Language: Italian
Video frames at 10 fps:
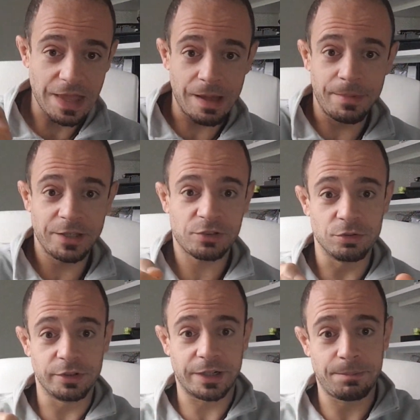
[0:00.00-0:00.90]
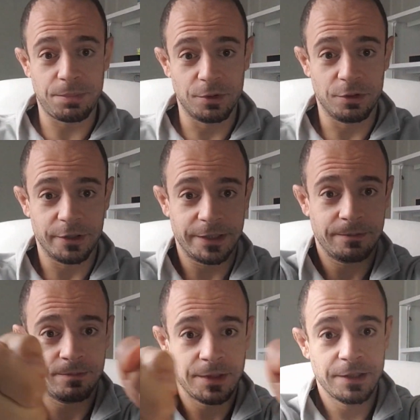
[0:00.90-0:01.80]
ha messo il
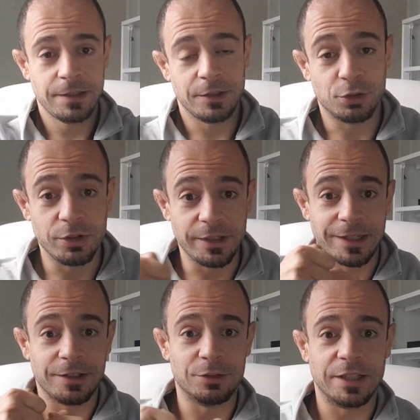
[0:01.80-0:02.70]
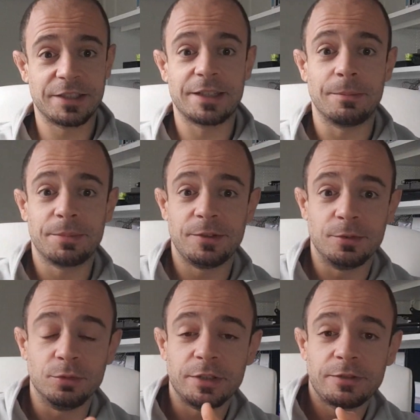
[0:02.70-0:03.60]
trappolone togliendo la stamp
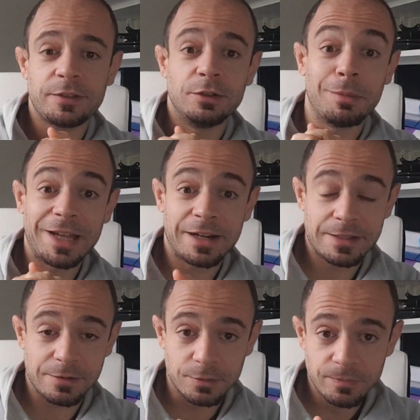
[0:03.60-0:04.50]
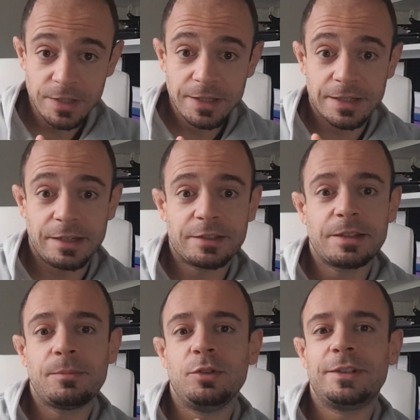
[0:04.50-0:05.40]
duty fino a marzo. La
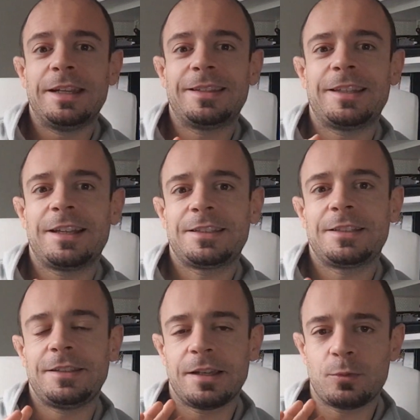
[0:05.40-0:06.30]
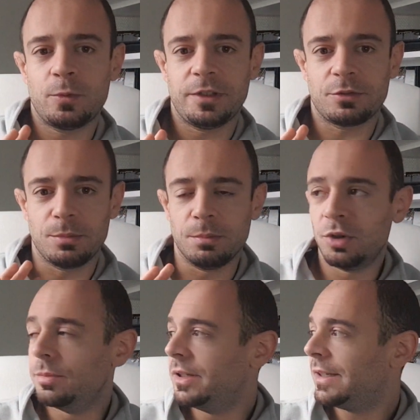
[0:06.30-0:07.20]
stamp duty è la tassa di acquisto
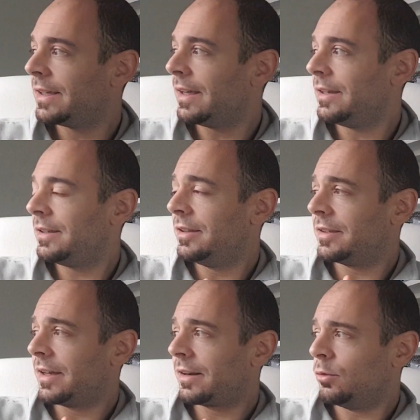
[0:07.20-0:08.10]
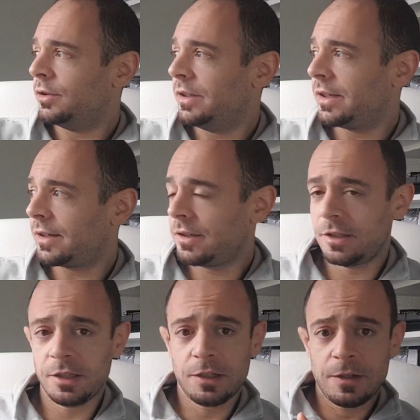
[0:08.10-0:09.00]
immobili che in Inghilterra vuol dire
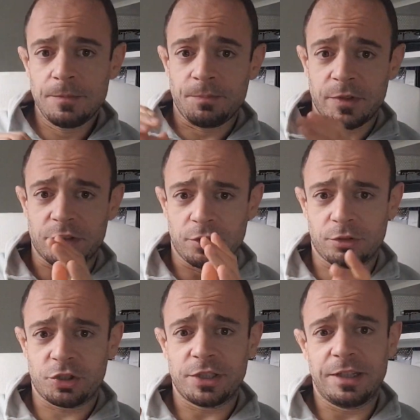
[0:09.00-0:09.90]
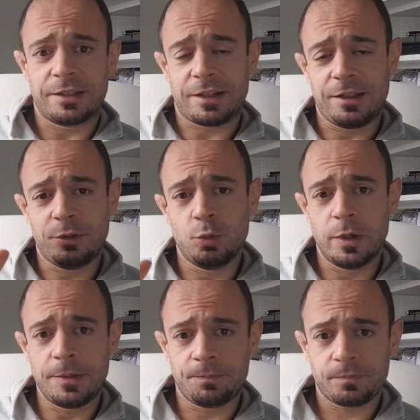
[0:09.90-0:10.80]
di solito oscilla tra il
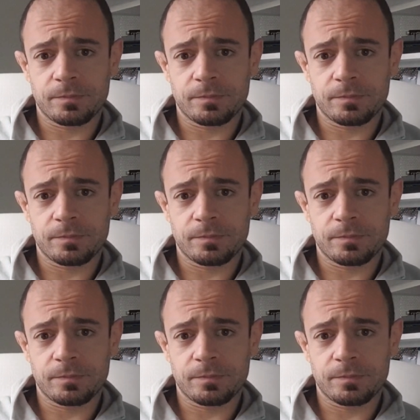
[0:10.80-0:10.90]
2